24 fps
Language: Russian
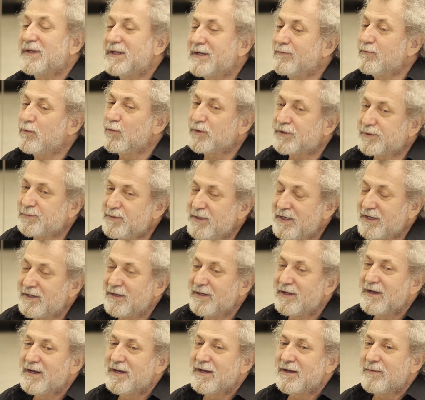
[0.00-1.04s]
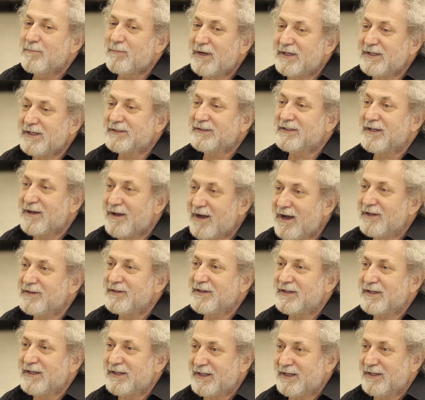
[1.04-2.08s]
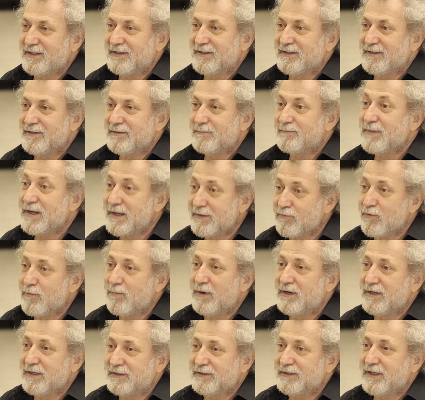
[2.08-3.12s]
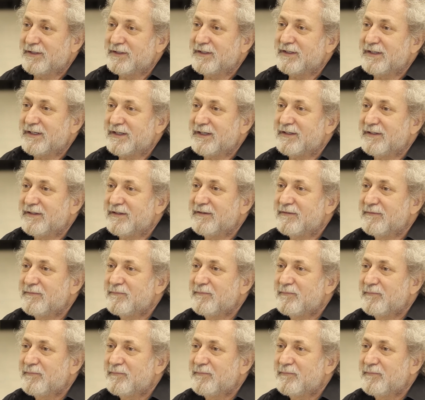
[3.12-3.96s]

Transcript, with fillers: мировой успех – балета Анна Каренина, моего балета Анна Каренина.